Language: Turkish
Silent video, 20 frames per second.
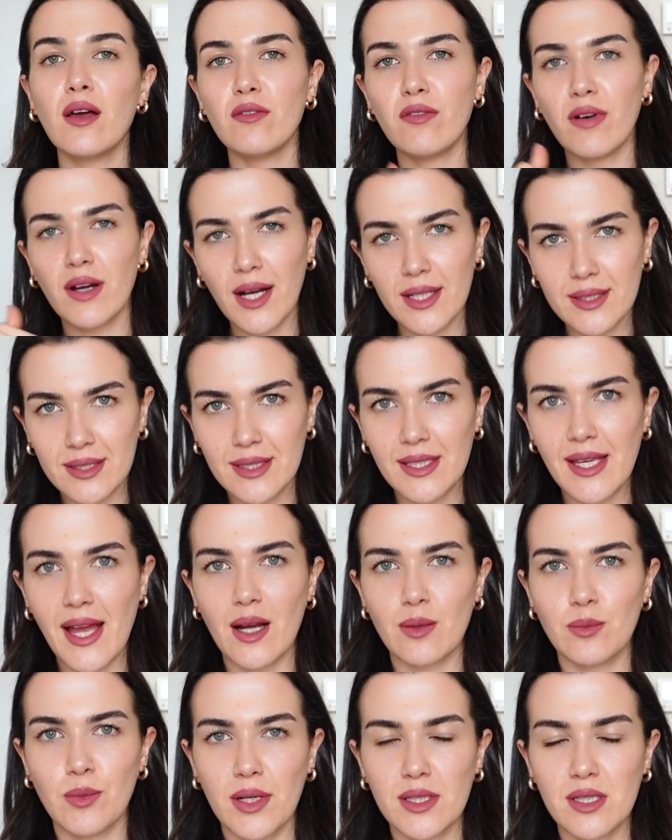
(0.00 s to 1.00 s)
Fakat
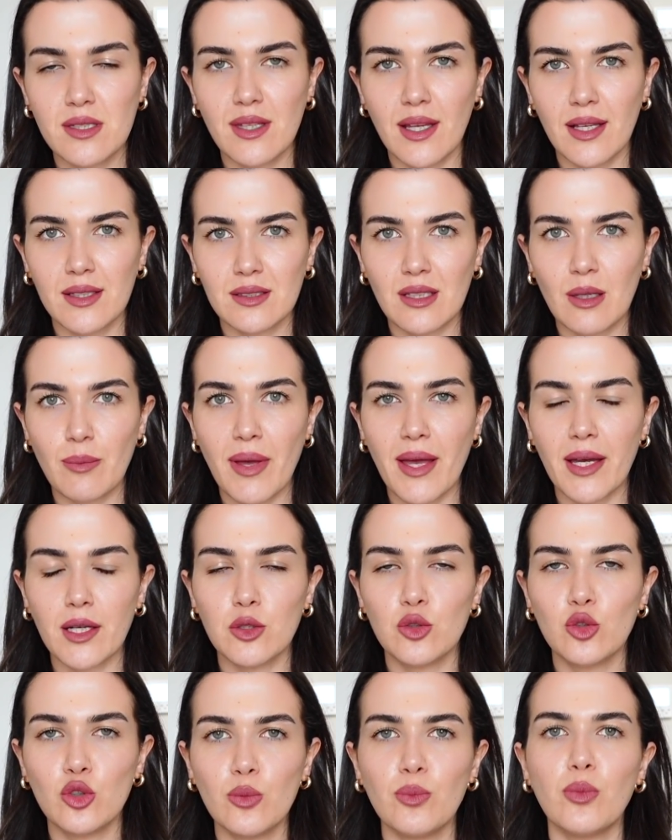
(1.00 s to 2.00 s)
diğer
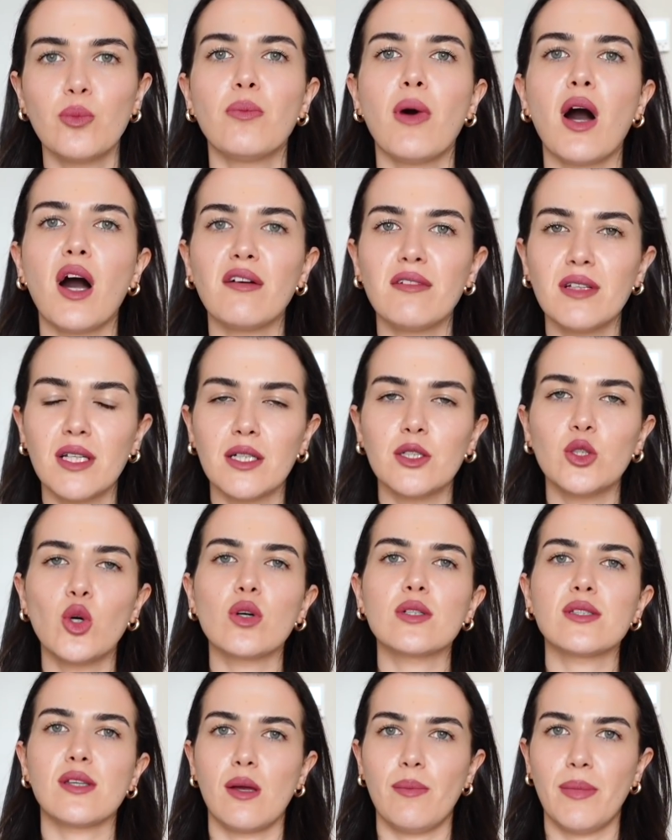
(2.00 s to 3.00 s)
multitasklemeyen grup mavileri
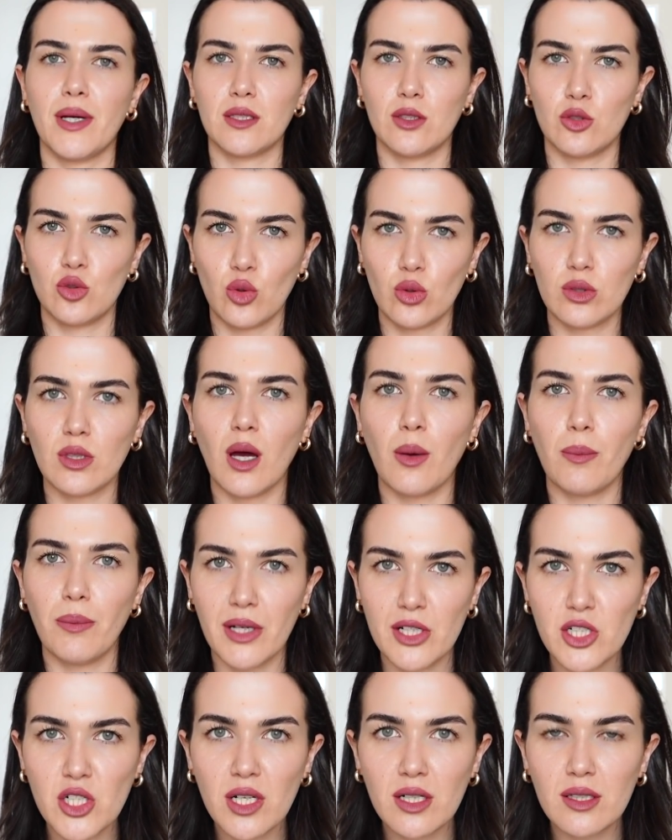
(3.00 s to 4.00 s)
yok saymakta çok daha
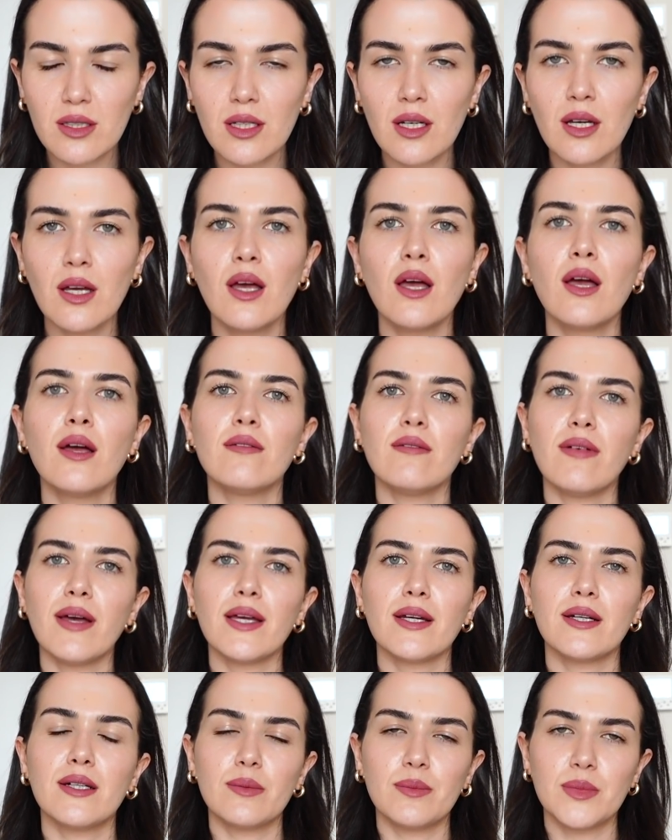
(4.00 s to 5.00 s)
başarılı ve
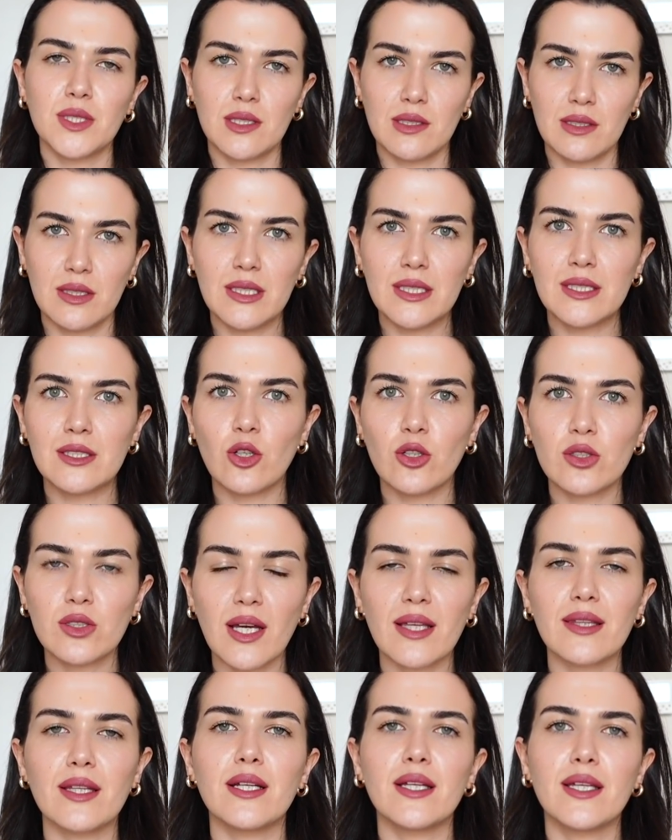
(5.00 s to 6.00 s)
kırmızı
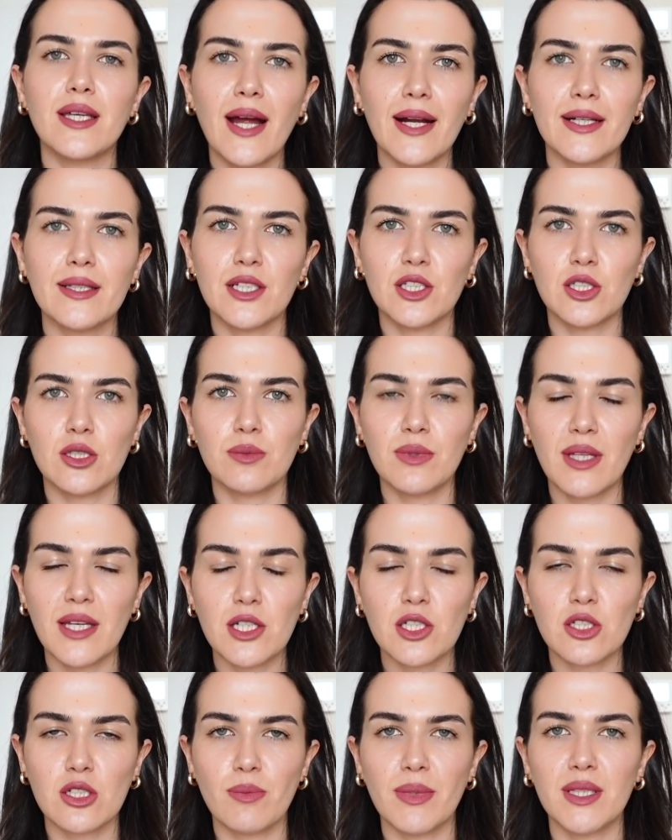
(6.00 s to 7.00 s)
dikdörtgenlerin yer değiştirip
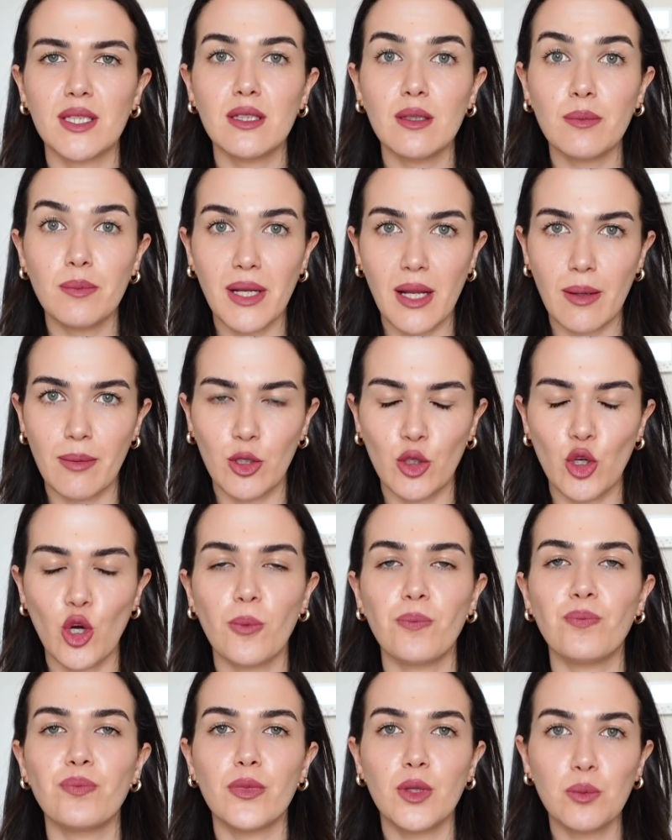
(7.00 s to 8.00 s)
değiştirmediğini bilebiliyor.
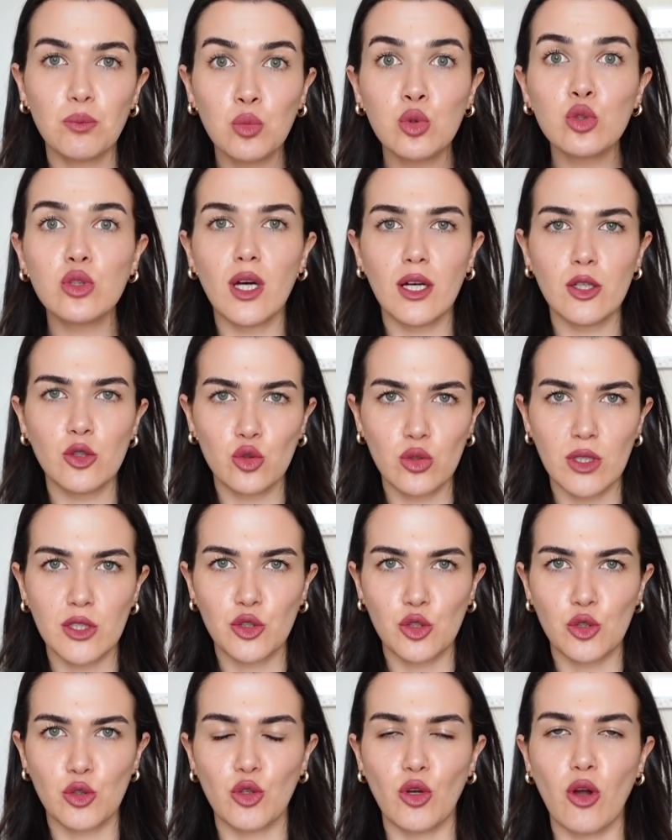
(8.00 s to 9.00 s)
Bu da şuna
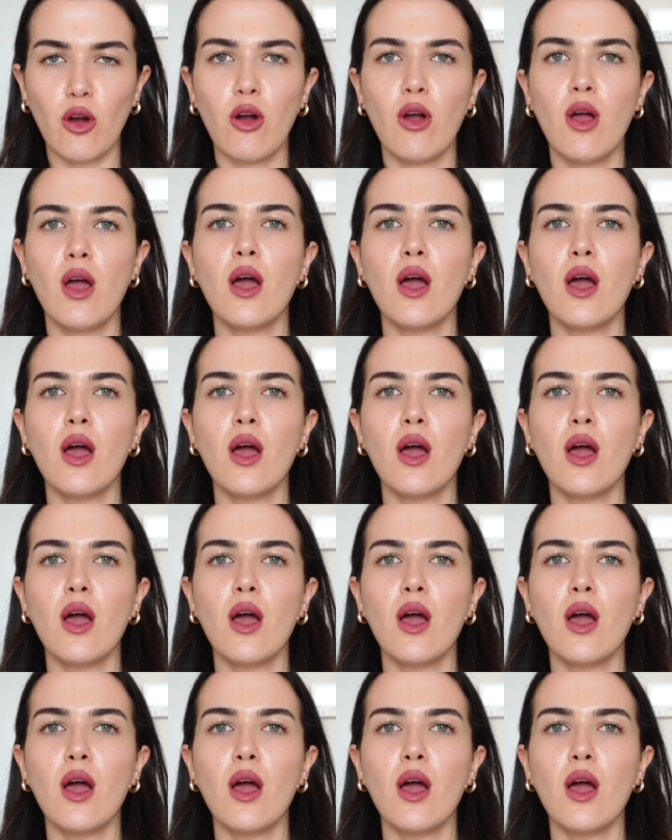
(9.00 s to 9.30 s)
çıkıyor.